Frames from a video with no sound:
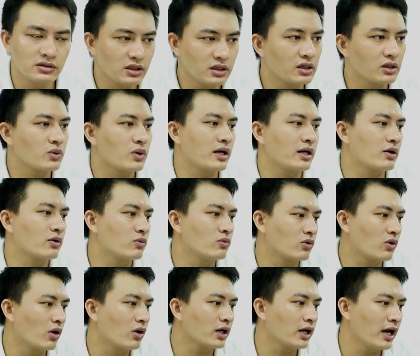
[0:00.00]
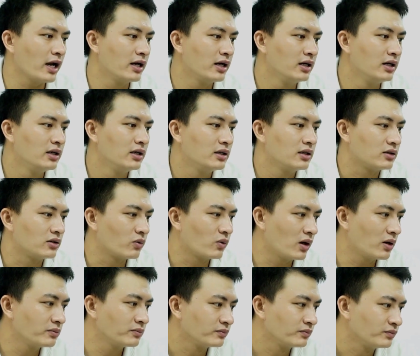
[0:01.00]
điện thoại nào cũng có cả, đúng
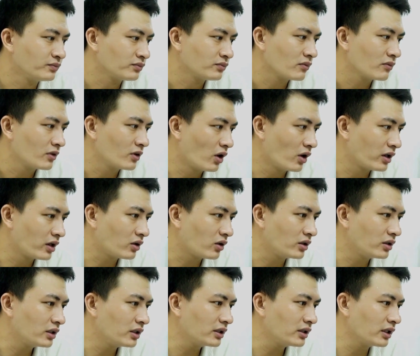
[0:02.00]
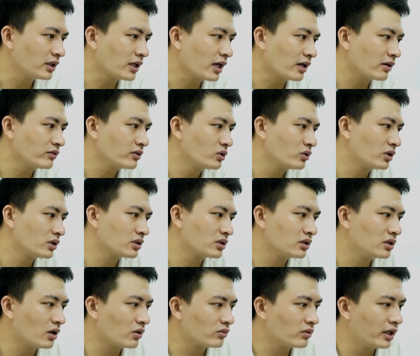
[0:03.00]
không? Rồi, còn những cái tính năng ví dụ
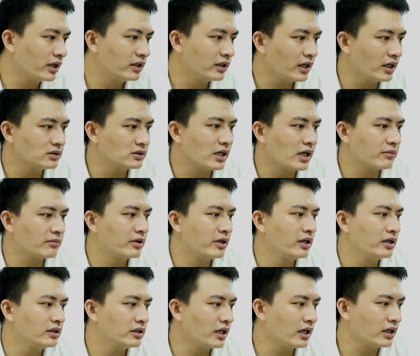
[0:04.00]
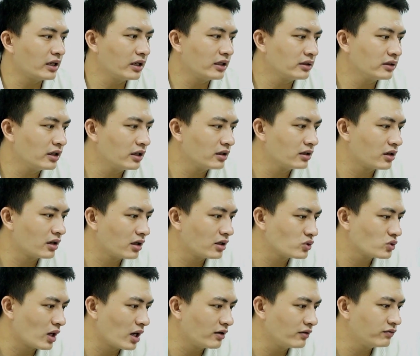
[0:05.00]
tự động lấy nét, chạm lấy nét,
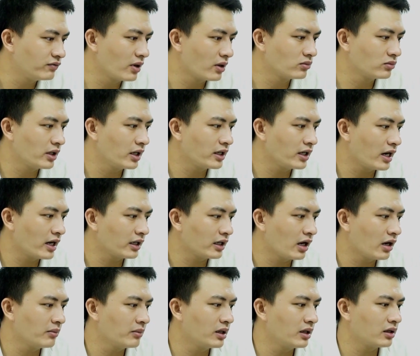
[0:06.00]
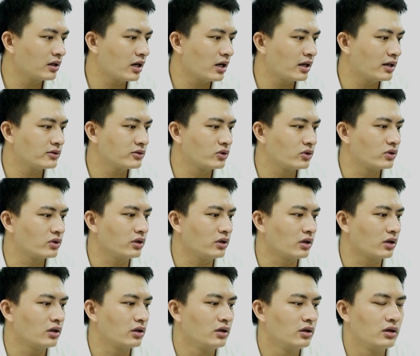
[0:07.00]
HDR, xóa phông, AI camera rồi
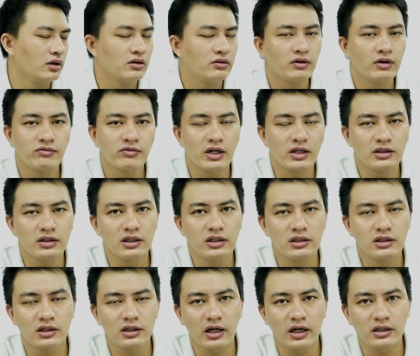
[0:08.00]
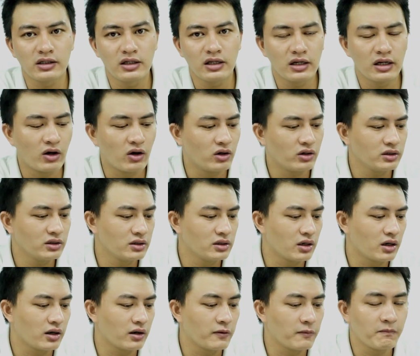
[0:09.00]
vân vân, thì những cái đó
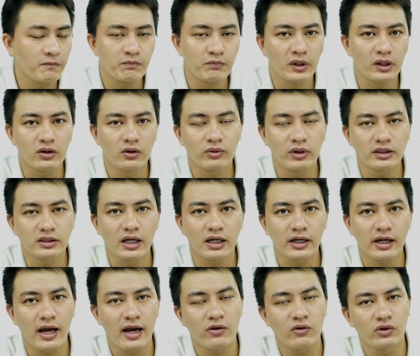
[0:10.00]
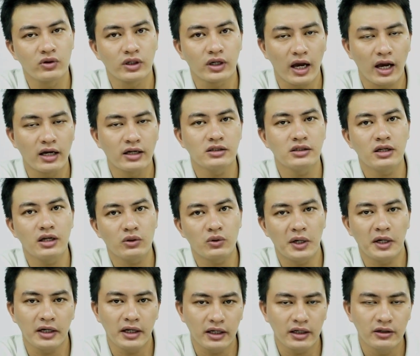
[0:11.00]
thì mình không đánh giá cao ở cả hai chiếc điện
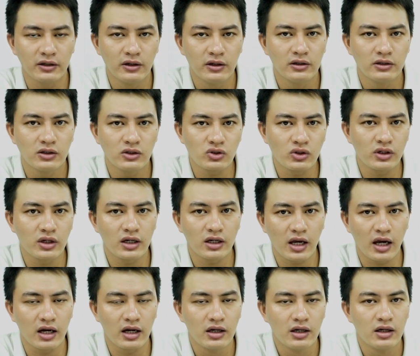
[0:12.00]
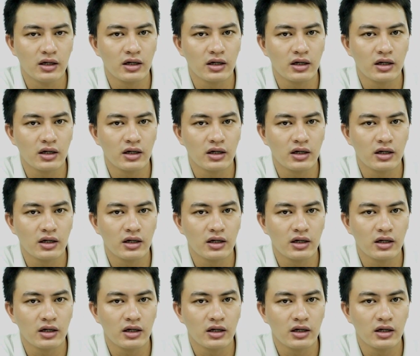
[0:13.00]
thoại này. Thế cho nên là